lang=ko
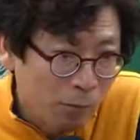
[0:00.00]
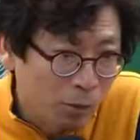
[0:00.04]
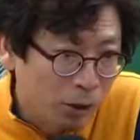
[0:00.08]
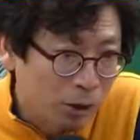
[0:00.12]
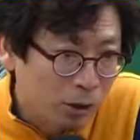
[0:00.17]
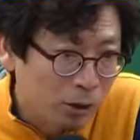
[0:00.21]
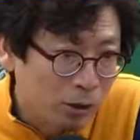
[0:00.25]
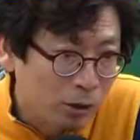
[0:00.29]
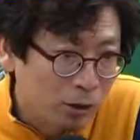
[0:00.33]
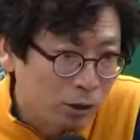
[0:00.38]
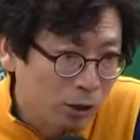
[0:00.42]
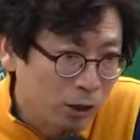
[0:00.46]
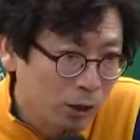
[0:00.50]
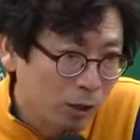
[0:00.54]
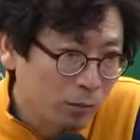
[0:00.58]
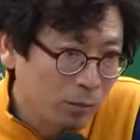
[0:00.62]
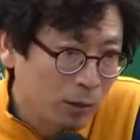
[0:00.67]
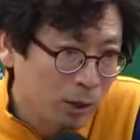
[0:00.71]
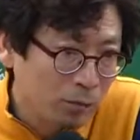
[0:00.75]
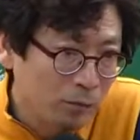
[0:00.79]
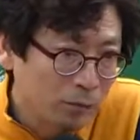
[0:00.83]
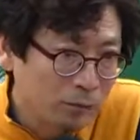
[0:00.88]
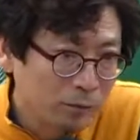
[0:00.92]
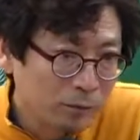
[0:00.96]
보겠어요.
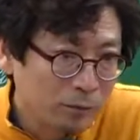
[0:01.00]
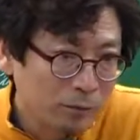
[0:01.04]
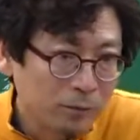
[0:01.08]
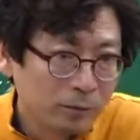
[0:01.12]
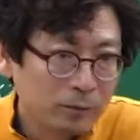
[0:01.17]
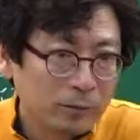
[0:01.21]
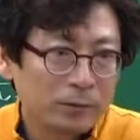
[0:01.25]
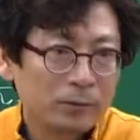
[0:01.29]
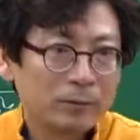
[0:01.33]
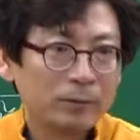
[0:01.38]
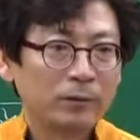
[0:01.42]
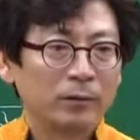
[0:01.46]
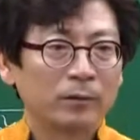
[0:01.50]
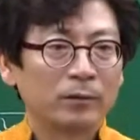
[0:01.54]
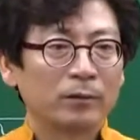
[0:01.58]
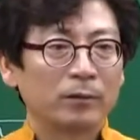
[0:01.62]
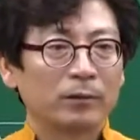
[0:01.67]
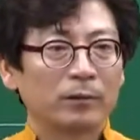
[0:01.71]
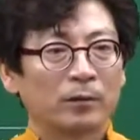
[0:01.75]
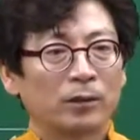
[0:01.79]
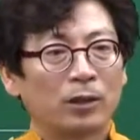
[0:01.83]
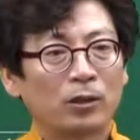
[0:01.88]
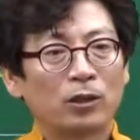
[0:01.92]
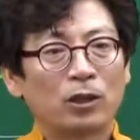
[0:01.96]
7번.
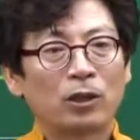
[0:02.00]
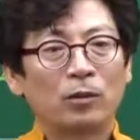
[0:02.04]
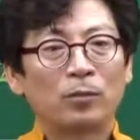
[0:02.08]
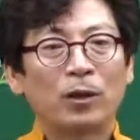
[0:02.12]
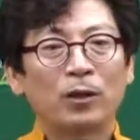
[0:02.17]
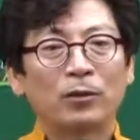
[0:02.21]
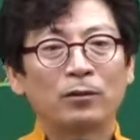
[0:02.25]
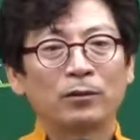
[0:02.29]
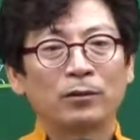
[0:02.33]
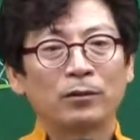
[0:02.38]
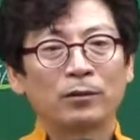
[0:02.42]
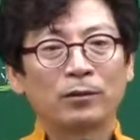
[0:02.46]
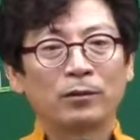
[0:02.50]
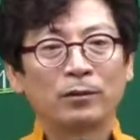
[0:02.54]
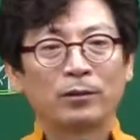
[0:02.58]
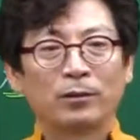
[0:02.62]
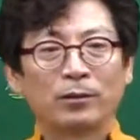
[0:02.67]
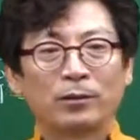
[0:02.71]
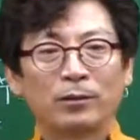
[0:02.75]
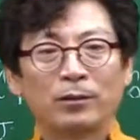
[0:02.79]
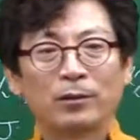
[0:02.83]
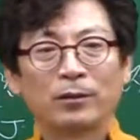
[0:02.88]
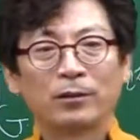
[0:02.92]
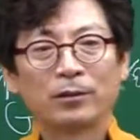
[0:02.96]
7번.
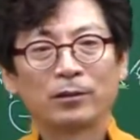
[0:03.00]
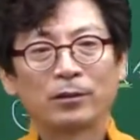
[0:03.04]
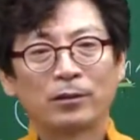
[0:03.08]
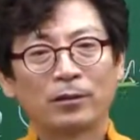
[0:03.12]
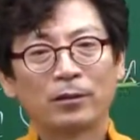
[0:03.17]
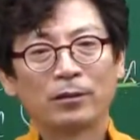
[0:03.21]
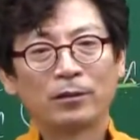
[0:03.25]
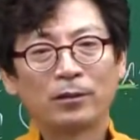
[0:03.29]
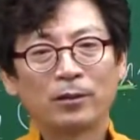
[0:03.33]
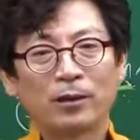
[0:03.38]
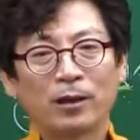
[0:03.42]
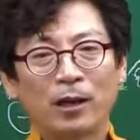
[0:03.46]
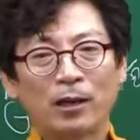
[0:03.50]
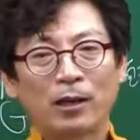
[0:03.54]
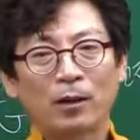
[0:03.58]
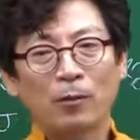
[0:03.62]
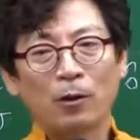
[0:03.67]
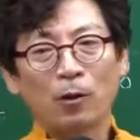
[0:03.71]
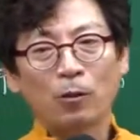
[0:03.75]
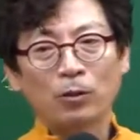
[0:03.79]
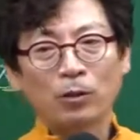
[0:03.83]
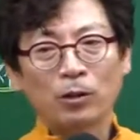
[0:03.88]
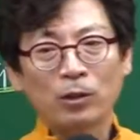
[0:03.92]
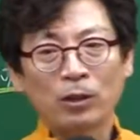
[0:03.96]
아까
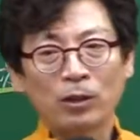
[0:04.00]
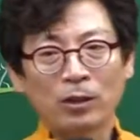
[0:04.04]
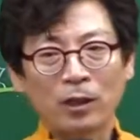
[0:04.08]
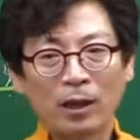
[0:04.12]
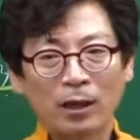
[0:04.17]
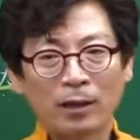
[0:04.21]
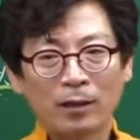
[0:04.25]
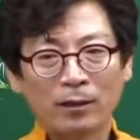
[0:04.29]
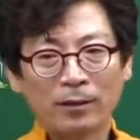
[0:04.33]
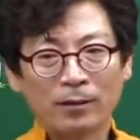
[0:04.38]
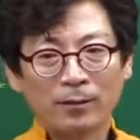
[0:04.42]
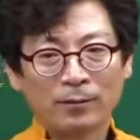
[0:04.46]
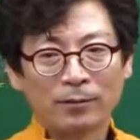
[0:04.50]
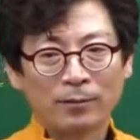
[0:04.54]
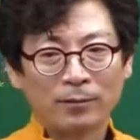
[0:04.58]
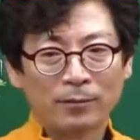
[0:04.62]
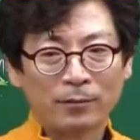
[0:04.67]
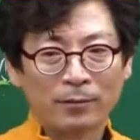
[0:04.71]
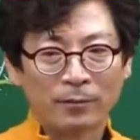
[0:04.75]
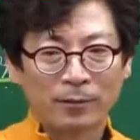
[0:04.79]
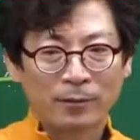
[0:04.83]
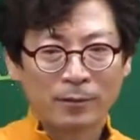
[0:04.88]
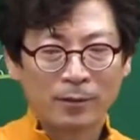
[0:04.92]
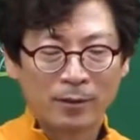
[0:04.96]
배웠던 건데
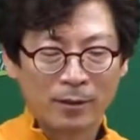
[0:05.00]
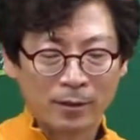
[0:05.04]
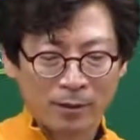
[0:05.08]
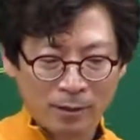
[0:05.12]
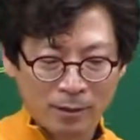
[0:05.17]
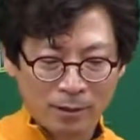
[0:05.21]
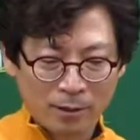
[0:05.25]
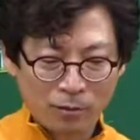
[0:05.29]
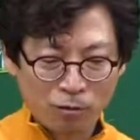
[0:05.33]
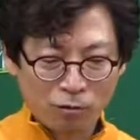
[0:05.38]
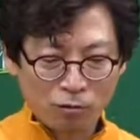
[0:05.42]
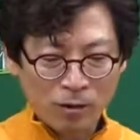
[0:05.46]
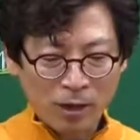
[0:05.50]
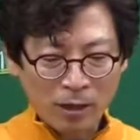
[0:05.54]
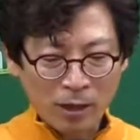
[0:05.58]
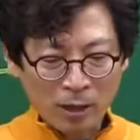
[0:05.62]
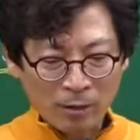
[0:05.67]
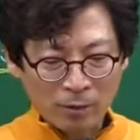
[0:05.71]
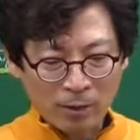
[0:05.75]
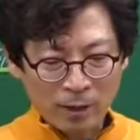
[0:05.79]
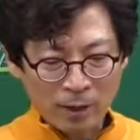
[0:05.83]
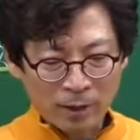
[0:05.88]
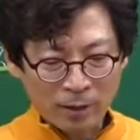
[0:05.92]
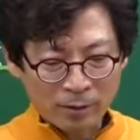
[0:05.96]
누가
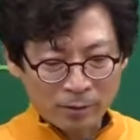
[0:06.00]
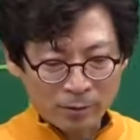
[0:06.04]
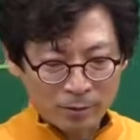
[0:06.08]
나와요?